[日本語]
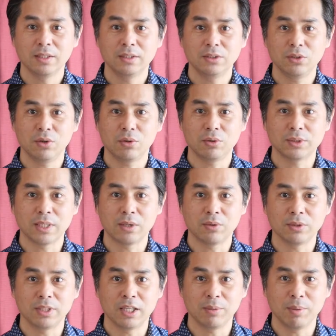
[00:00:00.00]
以上ご参考
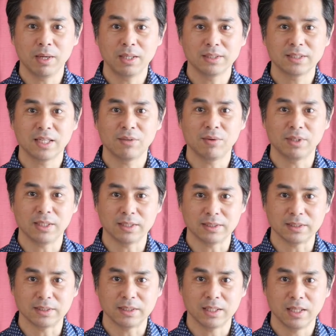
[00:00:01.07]
になれば幸いで
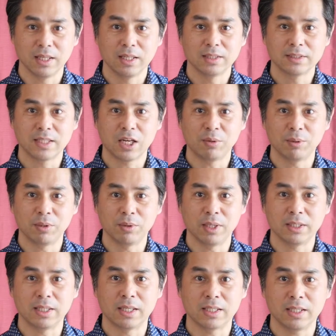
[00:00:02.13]
す最後までご覧い
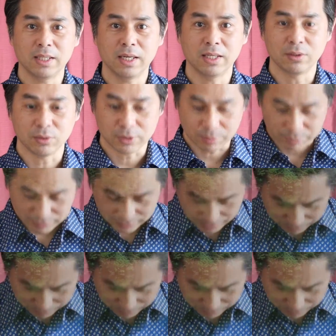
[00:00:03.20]
ただきありがとうございました